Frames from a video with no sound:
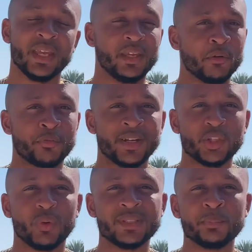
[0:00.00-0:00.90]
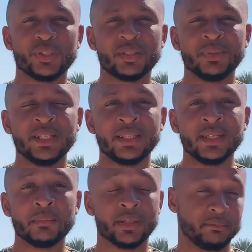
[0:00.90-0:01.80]
Et enfin, la troisième
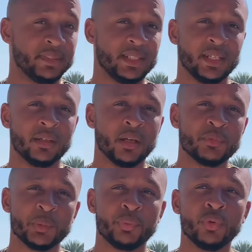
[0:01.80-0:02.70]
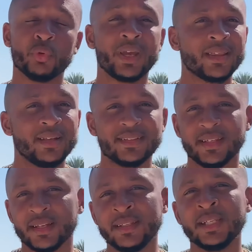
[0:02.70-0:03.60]
possibilité, ben, c'est un petit peu regarder les
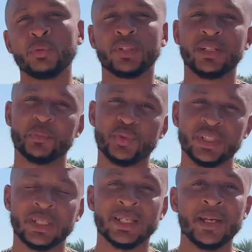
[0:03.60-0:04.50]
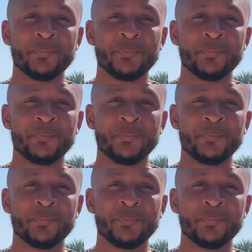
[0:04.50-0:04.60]
séries, écouter de la musique.